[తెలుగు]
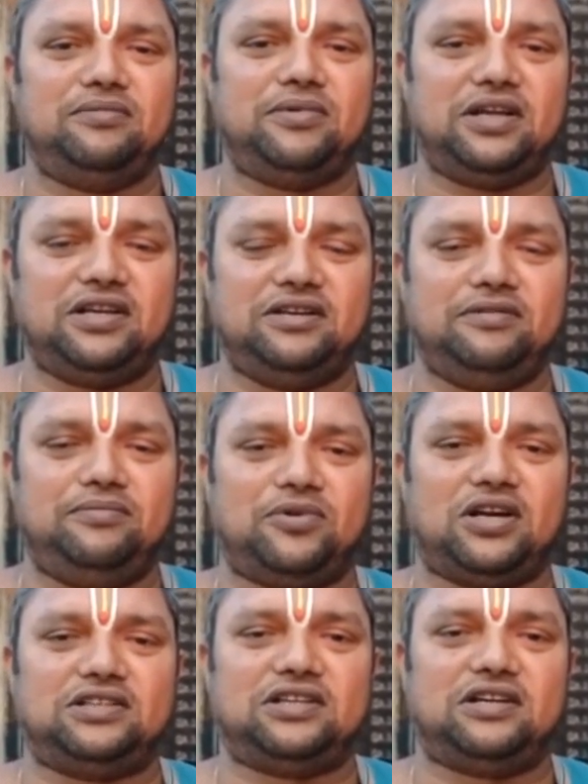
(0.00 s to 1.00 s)
మనకి
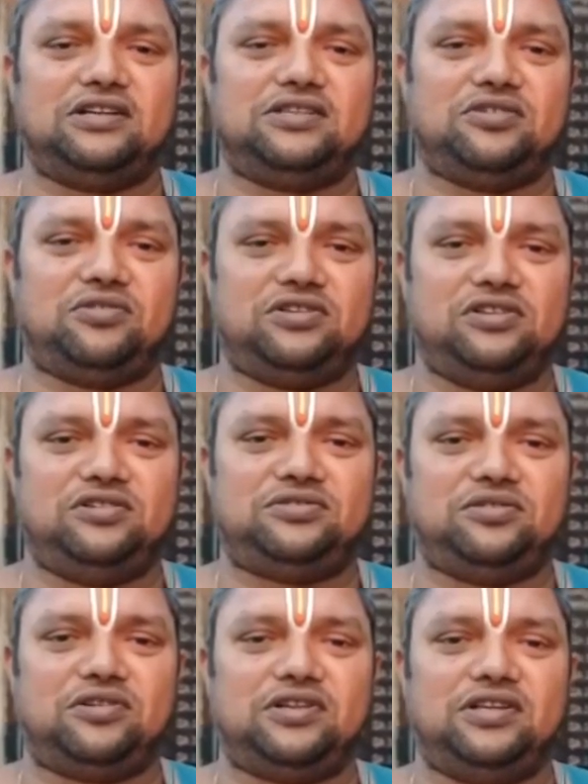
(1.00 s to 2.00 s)
పురాతన నుంచి కూడా
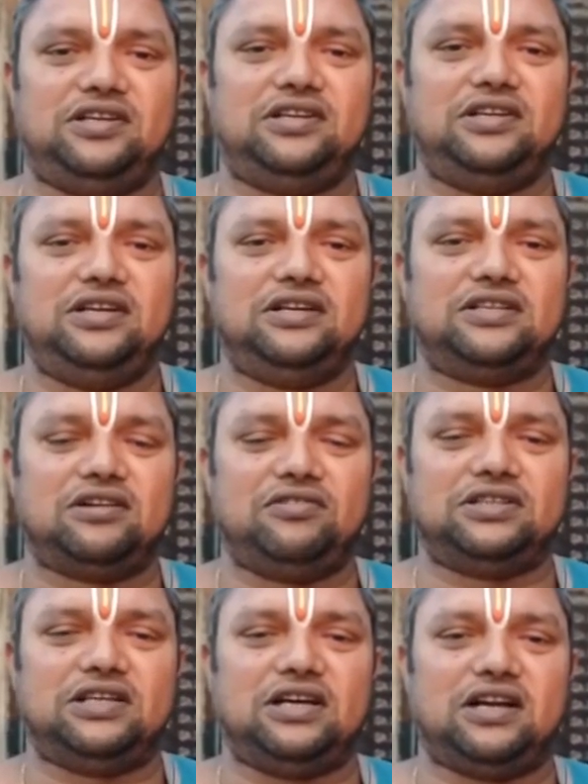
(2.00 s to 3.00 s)
తెలుస్తూ ఉన్నది
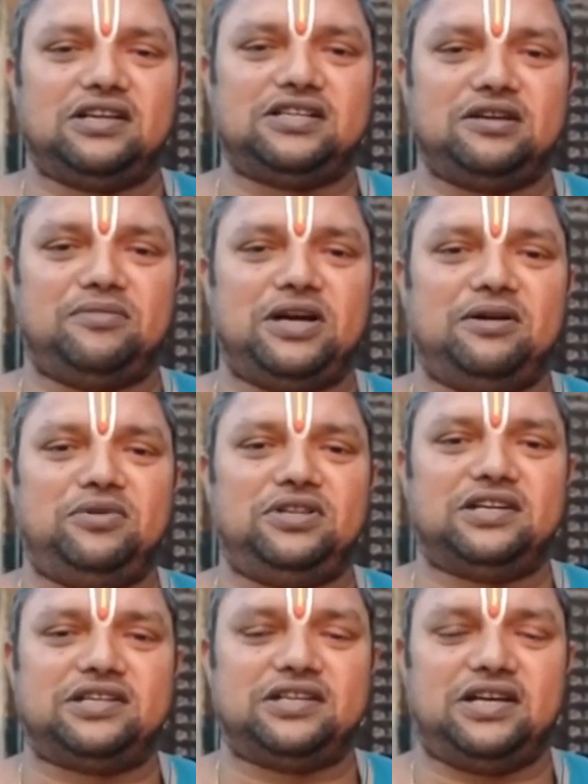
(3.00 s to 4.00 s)
తర్వాత అగస్త్య మహాముని
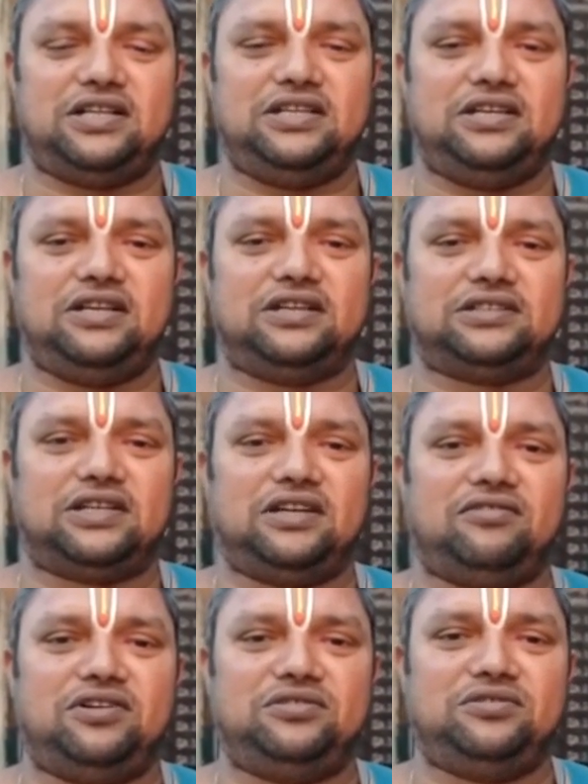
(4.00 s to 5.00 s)
దక్షిణాది
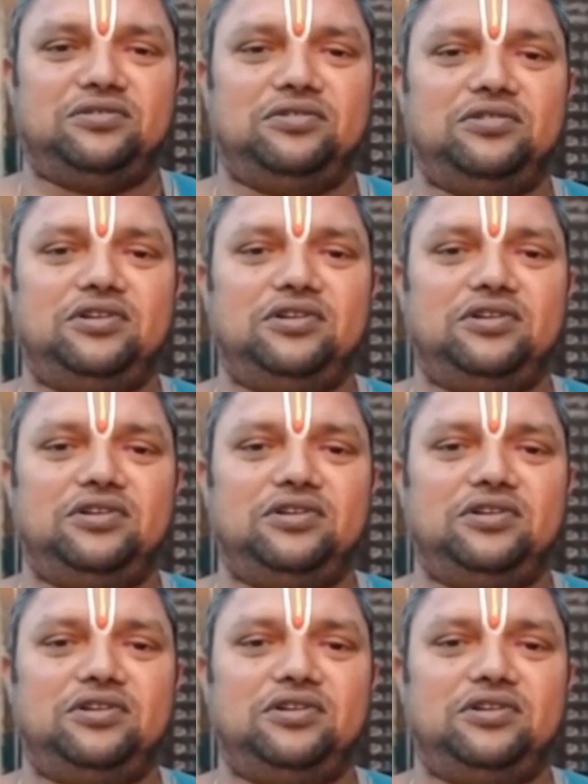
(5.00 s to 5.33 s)
యాత్రలకు వెళుతూ